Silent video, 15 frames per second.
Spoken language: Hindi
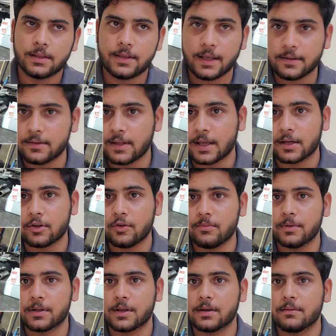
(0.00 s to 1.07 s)
दस हज़ार
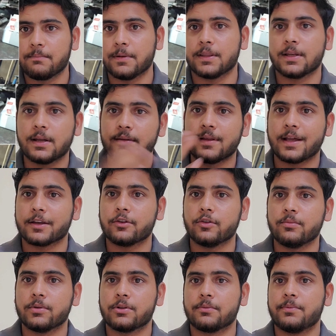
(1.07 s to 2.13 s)
किलोमीटर पंद्रह हज़ार
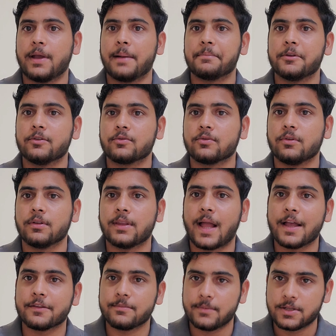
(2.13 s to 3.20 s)
किलोमीटर पे आपने उसको
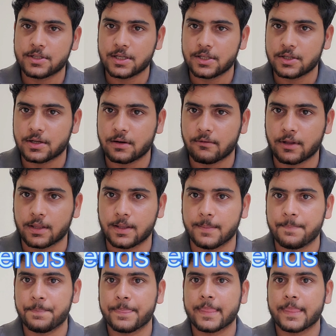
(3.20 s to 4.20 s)
लाजमी चेंज करवाना है